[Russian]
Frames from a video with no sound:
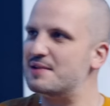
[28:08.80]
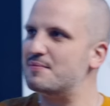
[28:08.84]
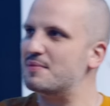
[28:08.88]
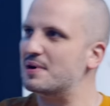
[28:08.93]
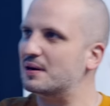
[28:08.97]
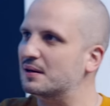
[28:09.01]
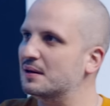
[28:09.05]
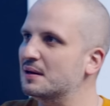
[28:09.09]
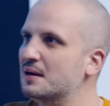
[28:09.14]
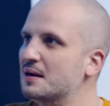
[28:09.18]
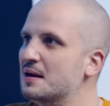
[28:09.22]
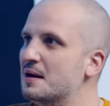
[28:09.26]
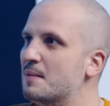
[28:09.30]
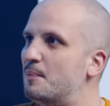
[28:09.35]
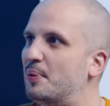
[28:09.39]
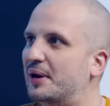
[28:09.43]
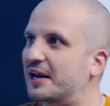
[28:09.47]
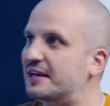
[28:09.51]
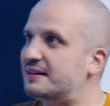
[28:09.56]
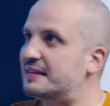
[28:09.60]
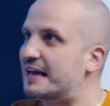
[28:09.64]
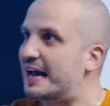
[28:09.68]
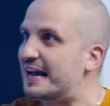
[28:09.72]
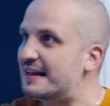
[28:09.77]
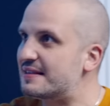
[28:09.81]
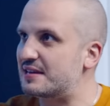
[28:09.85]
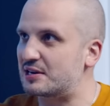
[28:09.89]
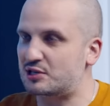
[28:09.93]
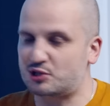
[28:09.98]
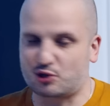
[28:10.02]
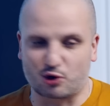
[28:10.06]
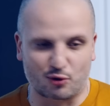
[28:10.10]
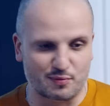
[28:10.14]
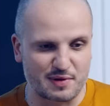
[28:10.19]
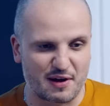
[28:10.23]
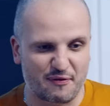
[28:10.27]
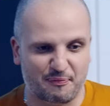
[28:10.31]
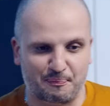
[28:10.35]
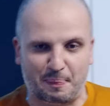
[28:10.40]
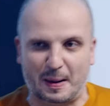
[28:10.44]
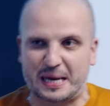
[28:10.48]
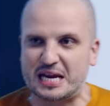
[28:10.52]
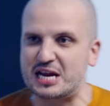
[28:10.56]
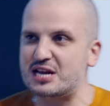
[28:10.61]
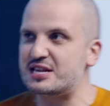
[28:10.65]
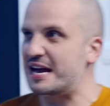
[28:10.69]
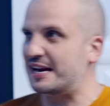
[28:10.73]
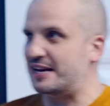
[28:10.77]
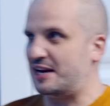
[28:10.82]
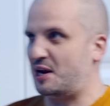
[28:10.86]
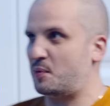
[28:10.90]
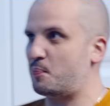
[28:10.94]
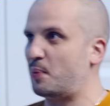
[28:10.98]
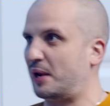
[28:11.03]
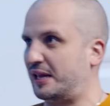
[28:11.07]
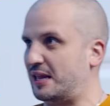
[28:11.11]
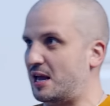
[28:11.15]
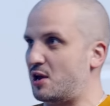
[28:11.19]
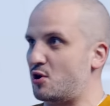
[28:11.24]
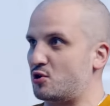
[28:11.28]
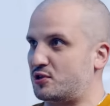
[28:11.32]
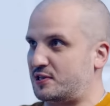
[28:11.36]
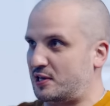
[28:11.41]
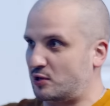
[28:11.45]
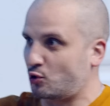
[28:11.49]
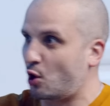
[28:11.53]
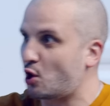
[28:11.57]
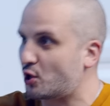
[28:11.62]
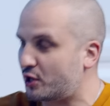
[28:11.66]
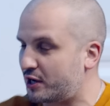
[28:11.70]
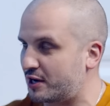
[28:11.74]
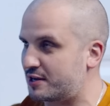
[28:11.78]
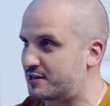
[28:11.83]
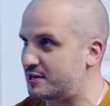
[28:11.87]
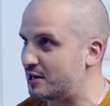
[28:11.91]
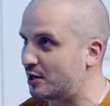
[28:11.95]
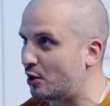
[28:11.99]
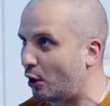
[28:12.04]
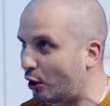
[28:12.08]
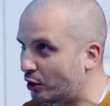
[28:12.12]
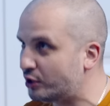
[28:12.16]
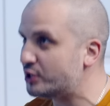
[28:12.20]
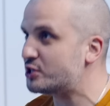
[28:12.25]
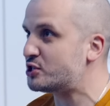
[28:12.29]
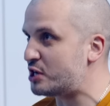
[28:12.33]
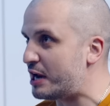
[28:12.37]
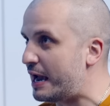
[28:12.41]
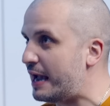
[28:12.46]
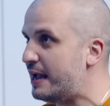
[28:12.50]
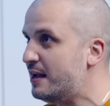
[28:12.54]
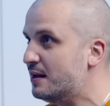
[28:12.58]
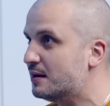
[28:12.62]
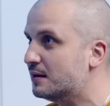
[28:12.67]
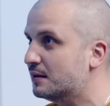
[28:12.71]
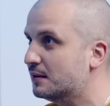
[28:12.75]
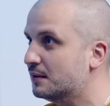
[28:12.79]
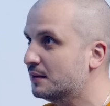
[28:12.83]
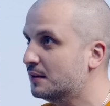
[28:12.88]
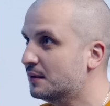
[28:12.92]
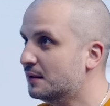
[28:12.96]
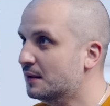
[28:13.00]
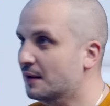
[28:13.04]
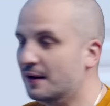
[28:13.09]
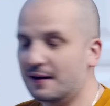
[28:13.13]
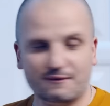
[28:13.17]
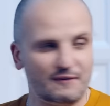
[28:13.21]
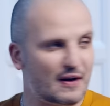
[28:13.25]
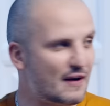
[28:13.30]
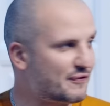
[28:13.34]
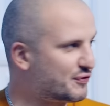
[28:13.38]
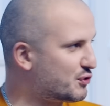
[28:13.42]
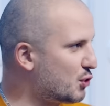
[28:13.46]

Нем... претензия? Претензия, что у меня в понедельник продается только зеленый чай, во